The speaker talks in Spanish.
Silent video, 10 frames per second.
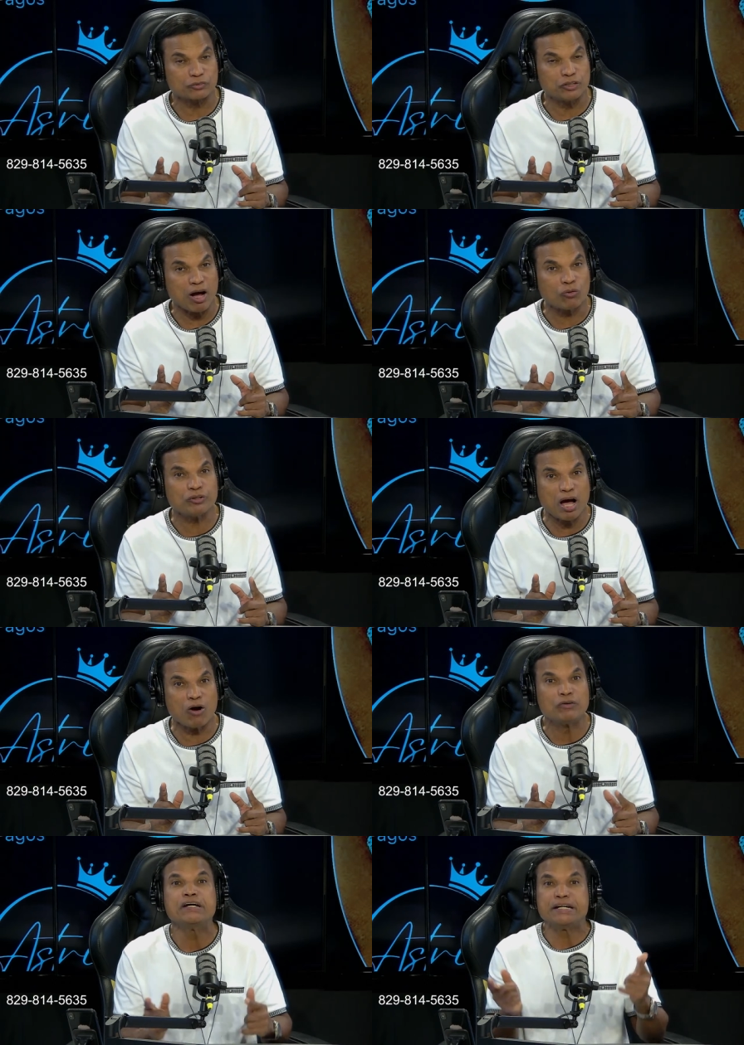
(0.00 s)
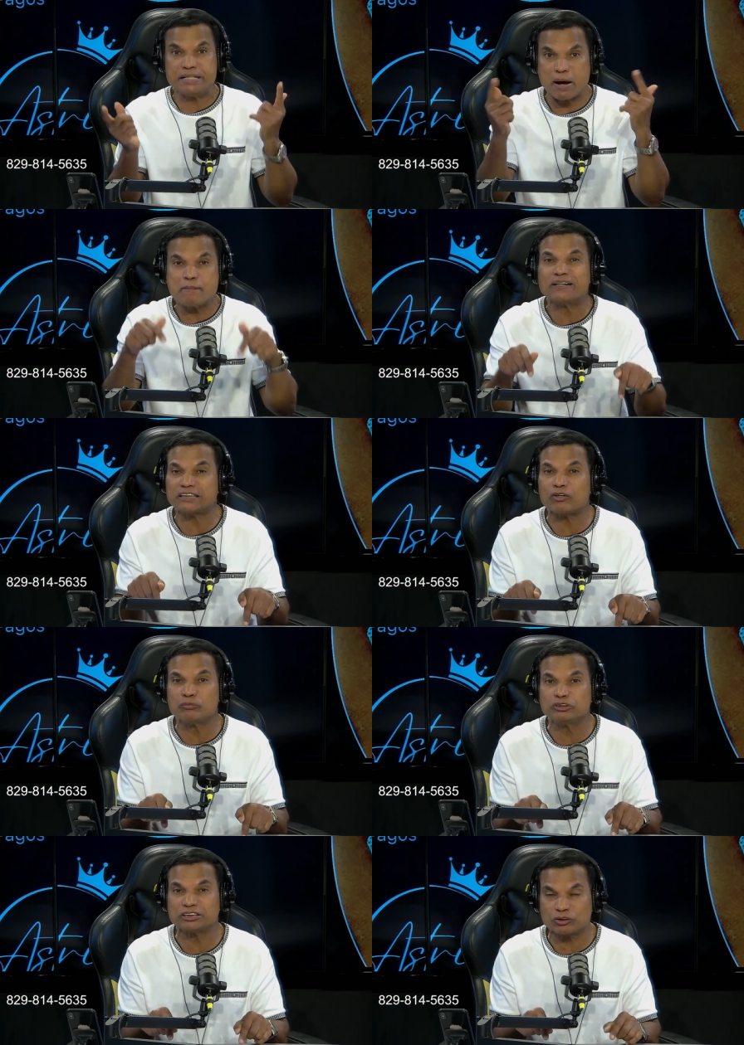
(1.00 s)
Cuidado, cuidado. Y han pasado
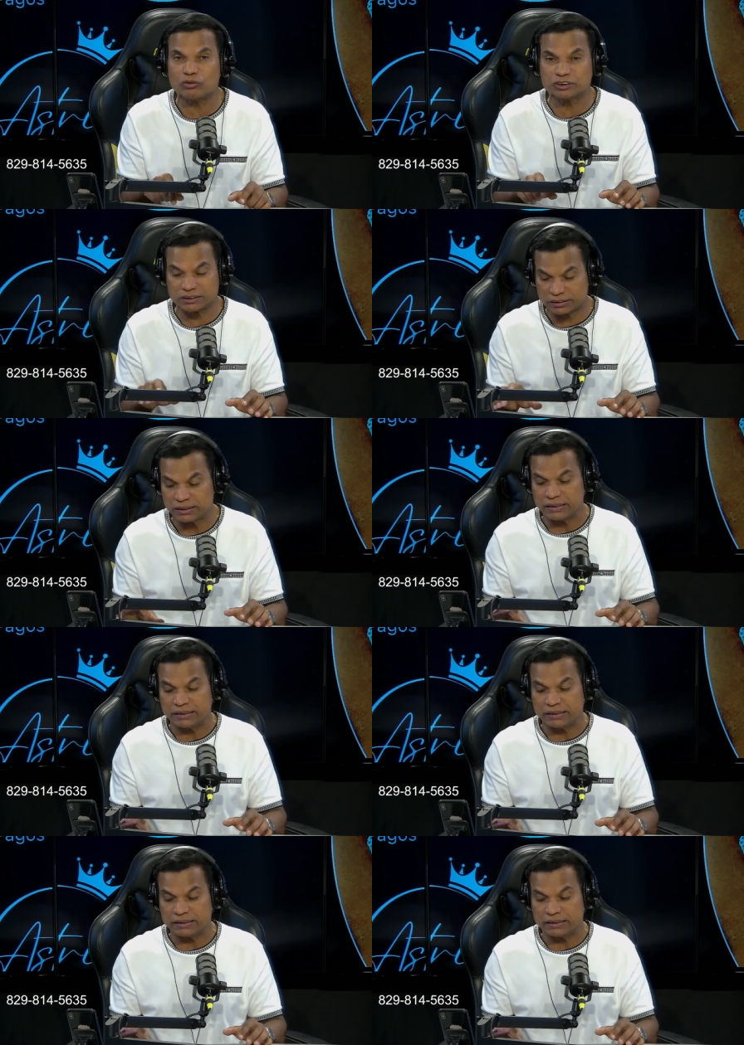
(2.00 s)
muchas cosas